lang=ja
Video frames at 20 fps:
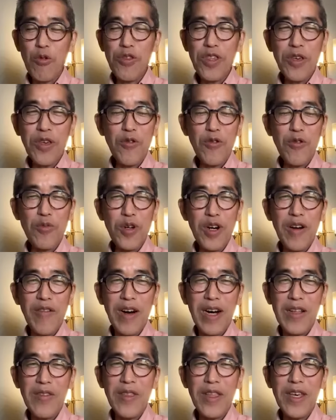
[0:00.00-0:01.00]
らどっちに転ぶか
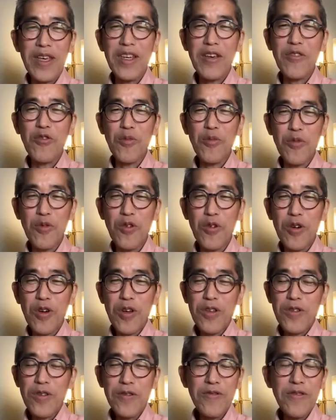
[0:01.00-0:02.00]
分かんないけども、
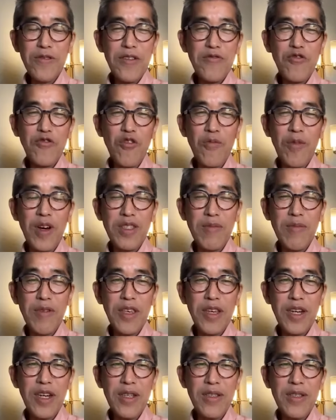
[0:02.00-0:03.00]
少なくとも真
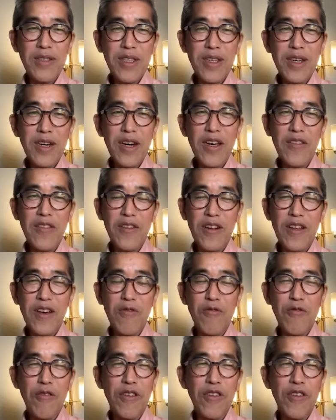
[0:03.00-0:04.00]
面目に関税かけた
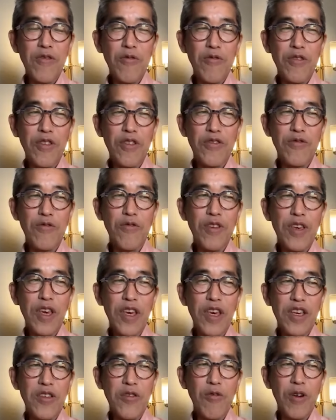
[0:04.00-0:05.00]
ら、これは日本にすごい
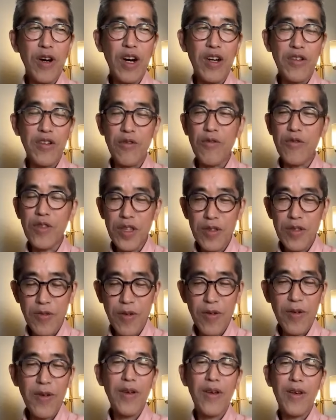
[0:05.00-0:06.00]
影響があるよね
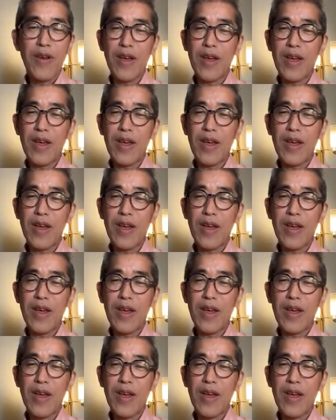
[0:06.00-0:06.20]
と。